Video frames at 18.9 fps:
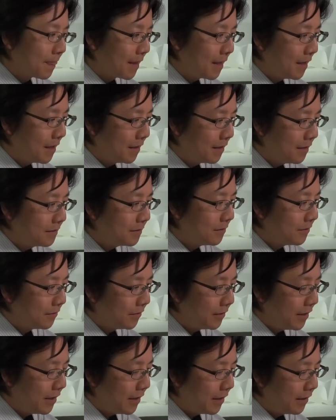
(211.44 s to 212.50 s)
でです
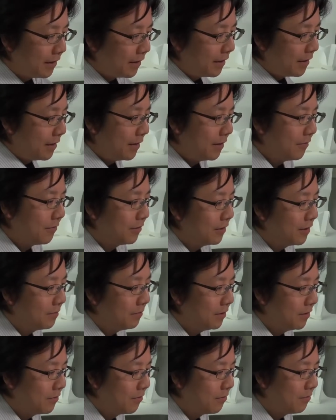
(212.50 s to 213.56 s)
ので折り
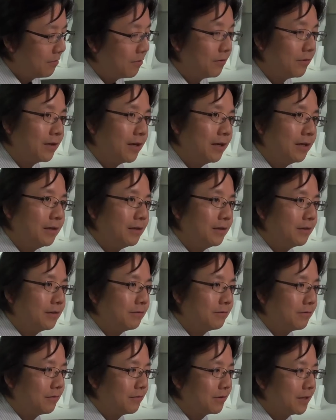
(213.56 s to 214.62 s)
紙の問題
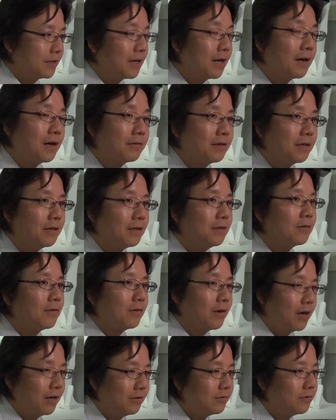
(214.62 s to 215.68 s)
を幾何学的に
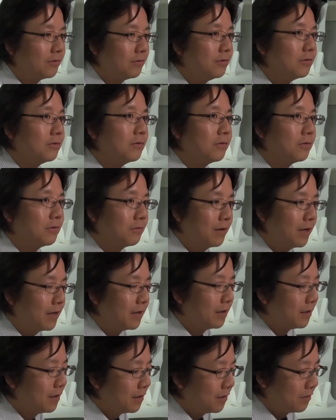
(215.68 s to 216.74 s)
捉えるということは
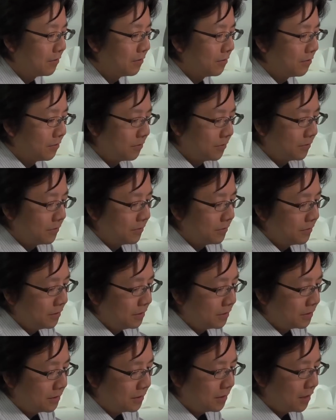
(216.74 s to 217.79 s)
この
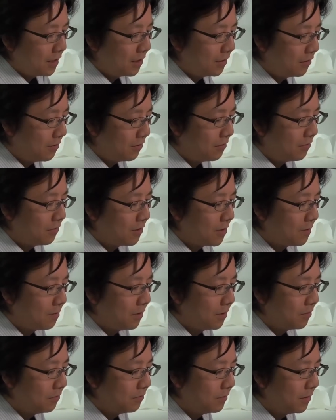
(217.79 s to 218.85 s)
2次元の紙
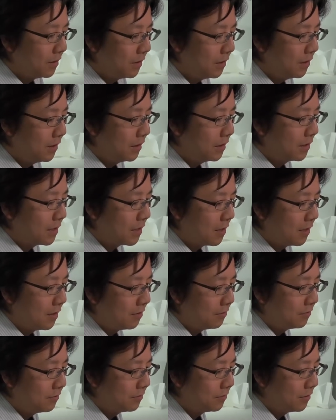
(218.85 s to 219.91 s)
の上に引かれ
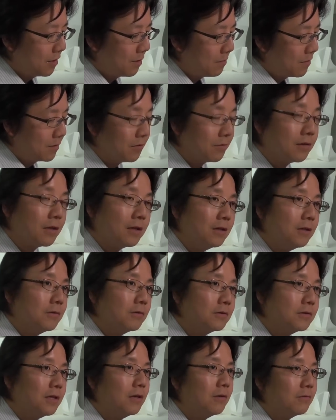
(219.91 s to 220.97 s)
る山と谷
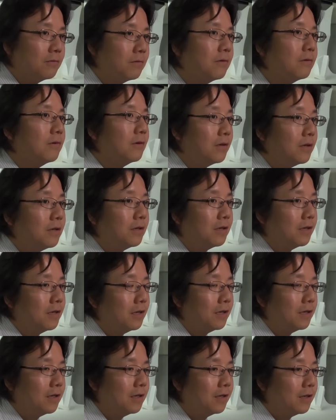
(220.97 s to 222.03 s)
の線を
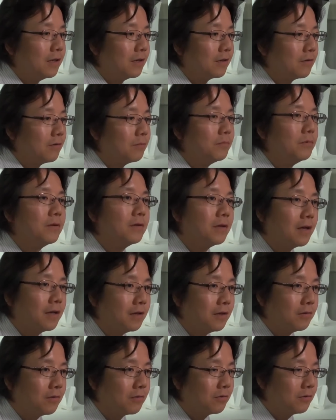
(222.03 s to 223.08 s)
えー、コンピューター
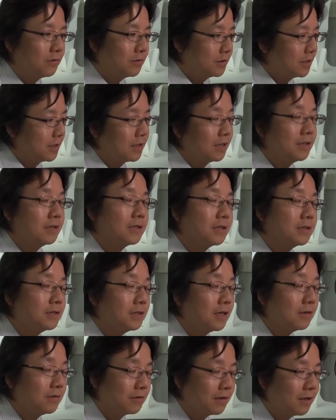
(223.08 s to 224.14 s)
でどのようにして計算し
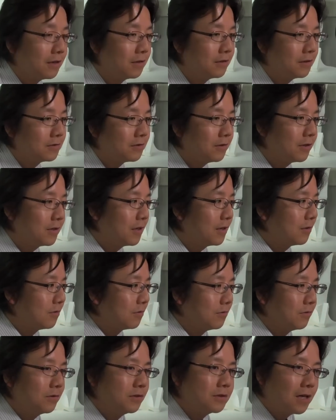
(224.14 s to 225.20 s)
てやるかでそれから
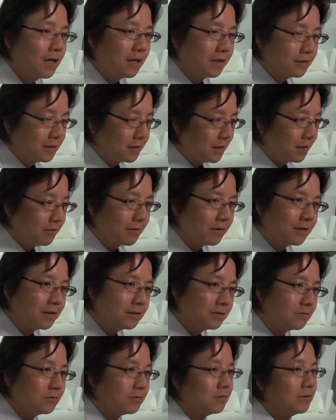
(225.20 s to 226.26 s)
どのように3次元の
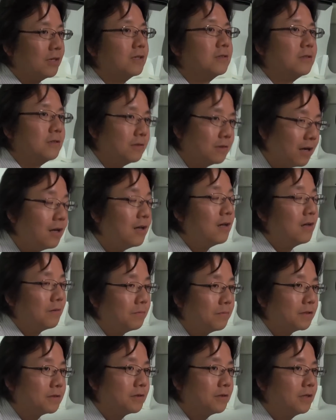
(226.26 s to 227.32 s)
形を復元するか、
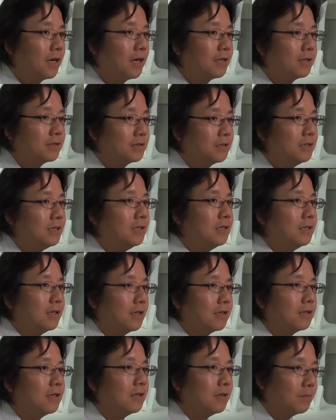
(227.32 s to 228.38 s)
まあ、そういった話に
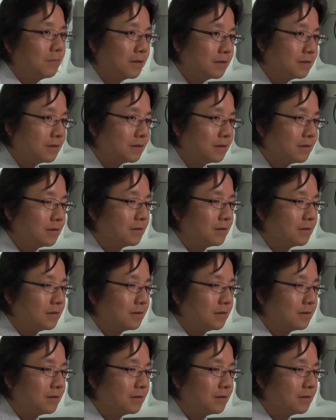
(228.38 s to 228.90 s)
なってきます。